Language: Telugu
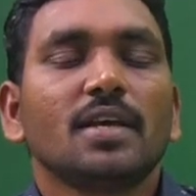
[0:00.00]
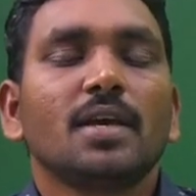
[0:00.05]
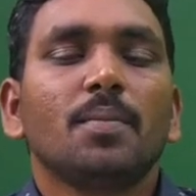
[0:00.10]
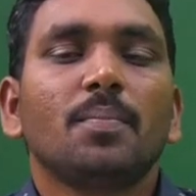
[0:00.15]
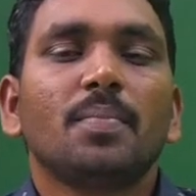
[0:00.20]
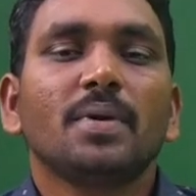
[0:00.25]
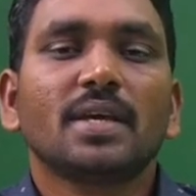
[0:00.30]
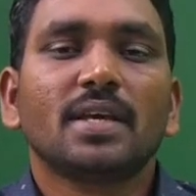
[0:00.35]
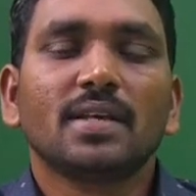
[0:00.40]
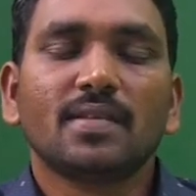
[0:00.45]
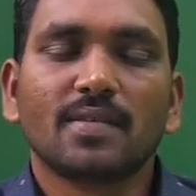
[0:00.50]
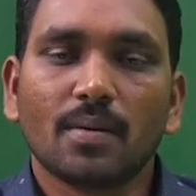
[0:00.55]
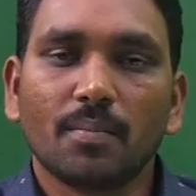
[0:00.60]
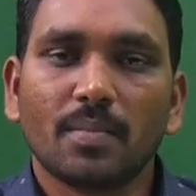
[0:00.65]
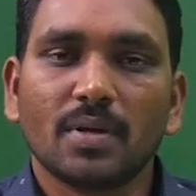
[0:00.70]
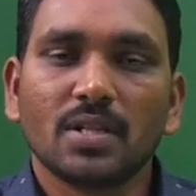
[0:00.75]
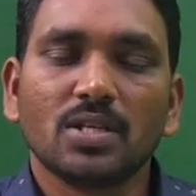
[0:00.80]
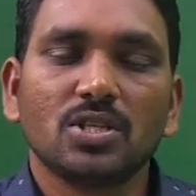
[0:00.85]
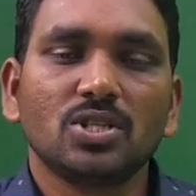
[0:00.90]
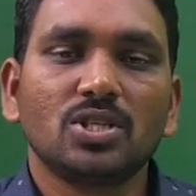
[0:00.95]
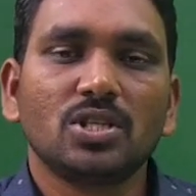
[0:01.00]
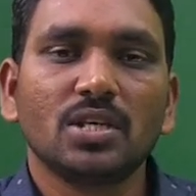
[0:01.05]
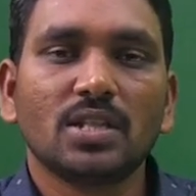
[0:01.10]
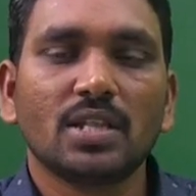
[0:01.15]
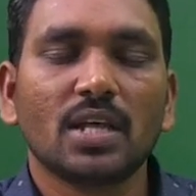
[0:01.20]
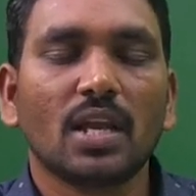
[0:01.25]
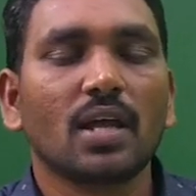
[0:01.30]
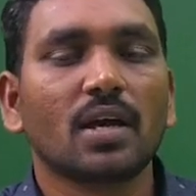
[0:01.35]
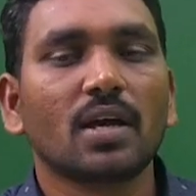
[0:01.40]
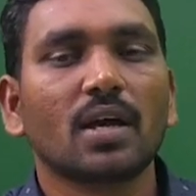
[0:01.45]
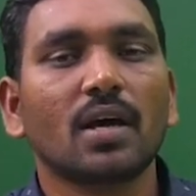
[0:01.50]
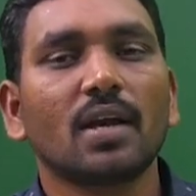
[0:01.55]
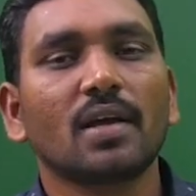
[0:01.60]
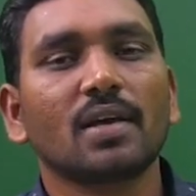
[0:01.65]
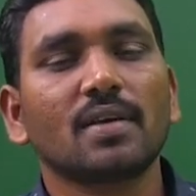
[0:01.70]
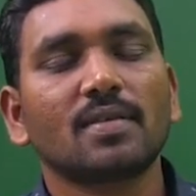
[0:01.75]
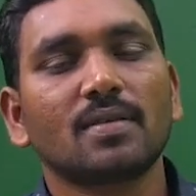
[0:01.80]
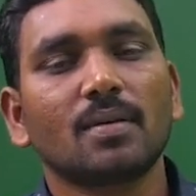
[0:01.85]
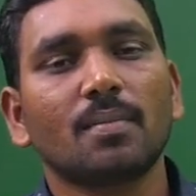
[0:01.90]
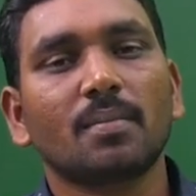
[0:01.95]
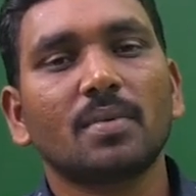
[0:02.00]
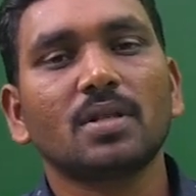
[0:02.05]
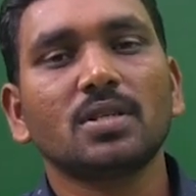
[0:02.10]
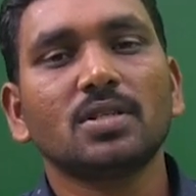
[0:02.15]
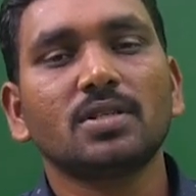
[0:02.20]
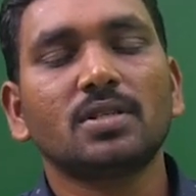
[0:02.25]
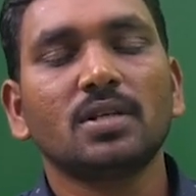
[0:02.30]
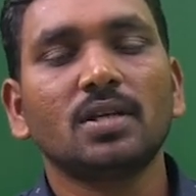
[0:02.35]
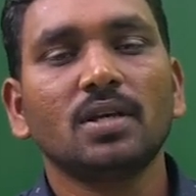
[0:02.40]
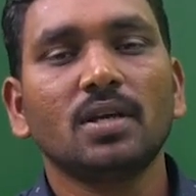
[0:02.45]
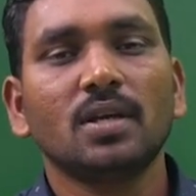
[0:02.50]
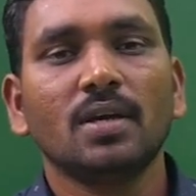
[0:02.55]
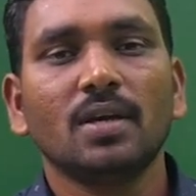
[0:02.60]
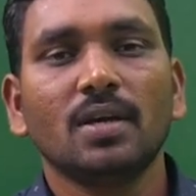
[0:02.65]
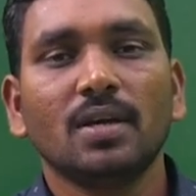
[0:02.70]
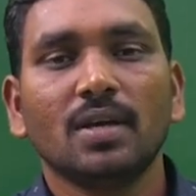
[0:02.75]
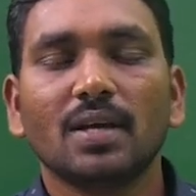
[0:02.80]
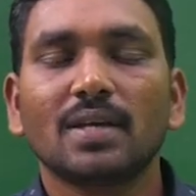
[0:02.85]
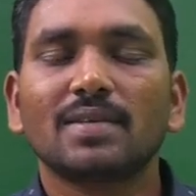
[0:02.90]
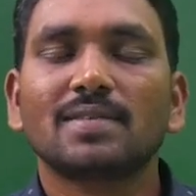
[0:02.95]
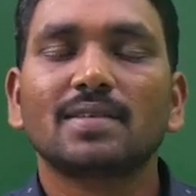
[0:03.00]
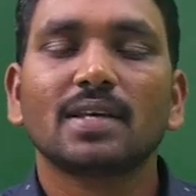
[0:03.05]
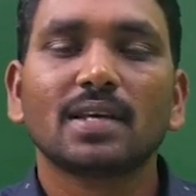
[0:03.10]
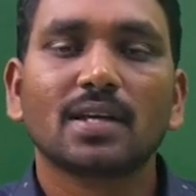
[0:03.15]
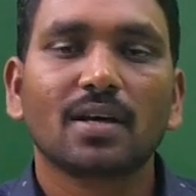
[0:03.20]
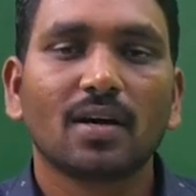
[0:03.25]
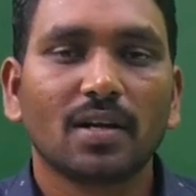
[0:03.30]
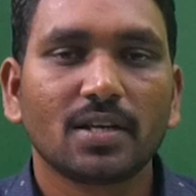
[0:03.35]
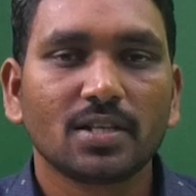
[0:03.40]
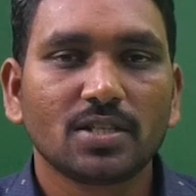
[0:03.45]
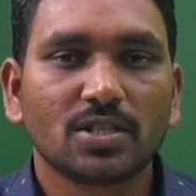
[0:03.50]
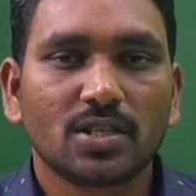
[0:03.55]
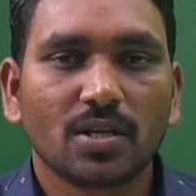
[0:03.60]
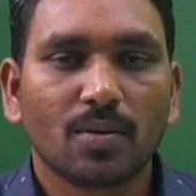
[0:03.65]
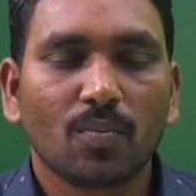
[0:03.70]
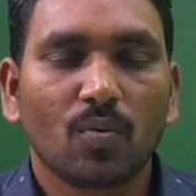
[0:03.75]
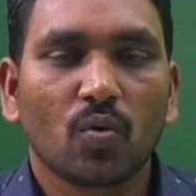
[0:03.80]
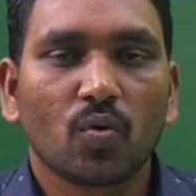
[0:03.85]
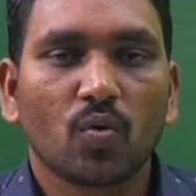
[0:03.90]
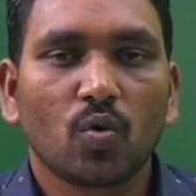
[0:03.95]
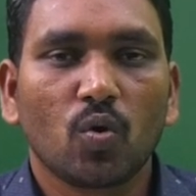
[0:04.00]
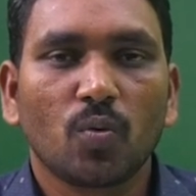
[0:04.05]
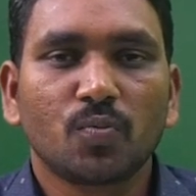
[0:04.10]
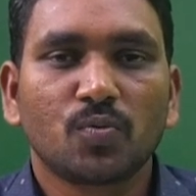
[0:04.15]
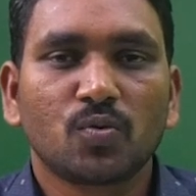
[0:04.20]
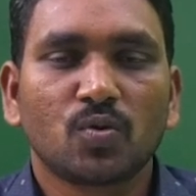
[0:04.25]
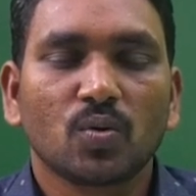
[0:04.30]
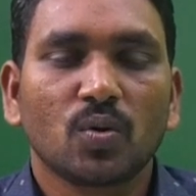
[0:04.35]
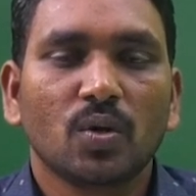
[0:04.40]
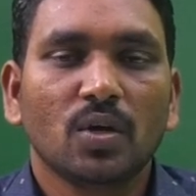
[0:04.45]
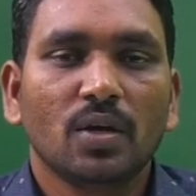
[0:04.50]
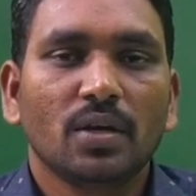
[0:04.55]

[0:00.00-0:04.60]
ఏపీకి సంబంధించి తెలంగాణకి సంబంధించి ఎస్ఐ కానిస్టేబుల్ గ్రూప్స్